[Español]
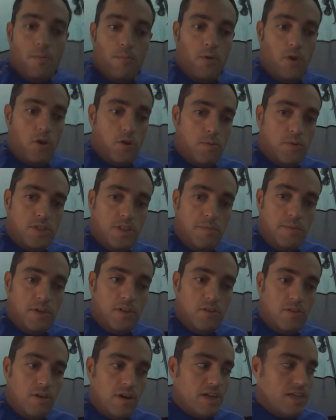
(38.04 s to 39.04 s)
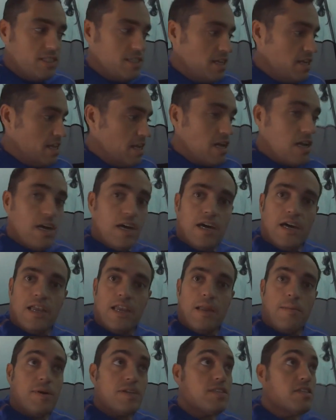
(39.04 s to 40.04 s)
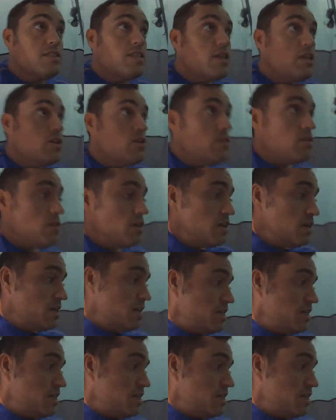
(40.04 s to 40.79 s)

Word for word: Bueno, como estáis viendo, aquí sería la parte interior.